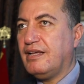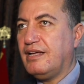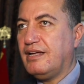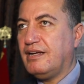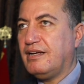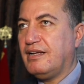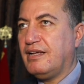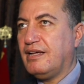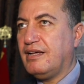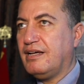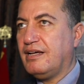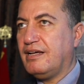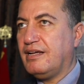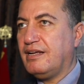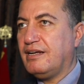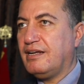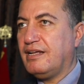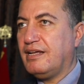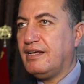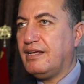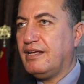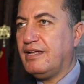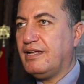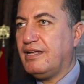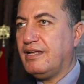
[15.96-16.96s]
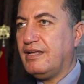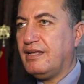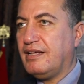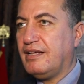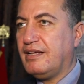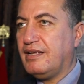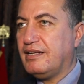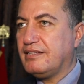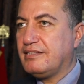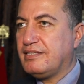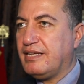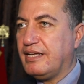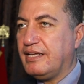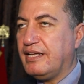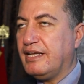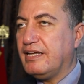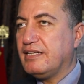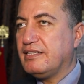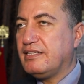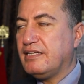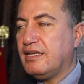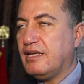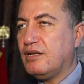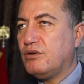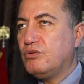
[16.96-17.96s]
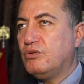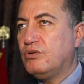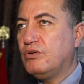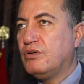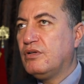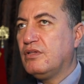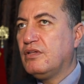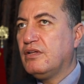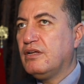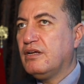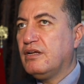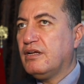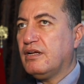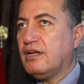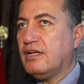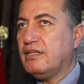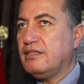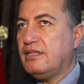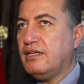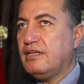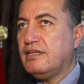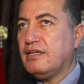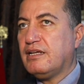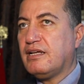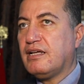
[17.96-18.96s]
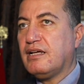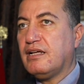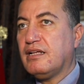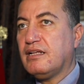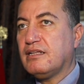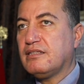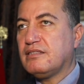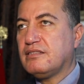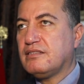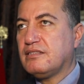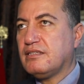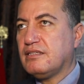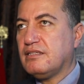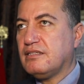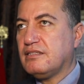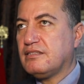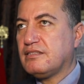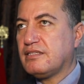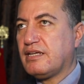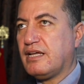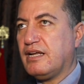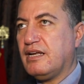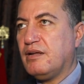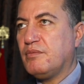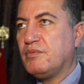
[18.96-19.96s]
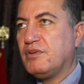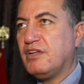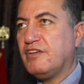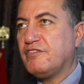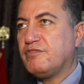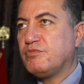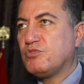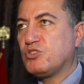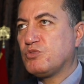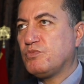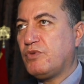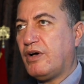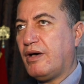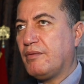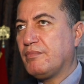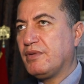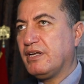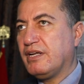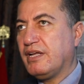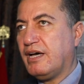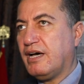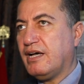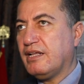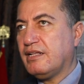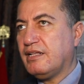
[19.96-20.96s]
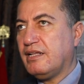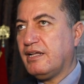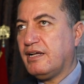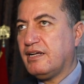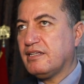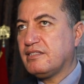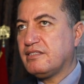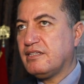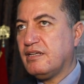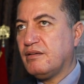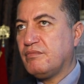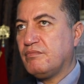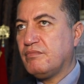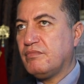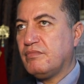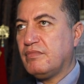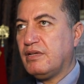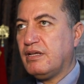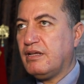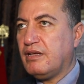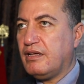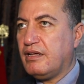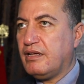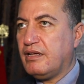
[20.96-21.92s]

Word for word: على على التهيئ ديالو كذلك تكلمنا في مجموعه من النقاط اللي كتهم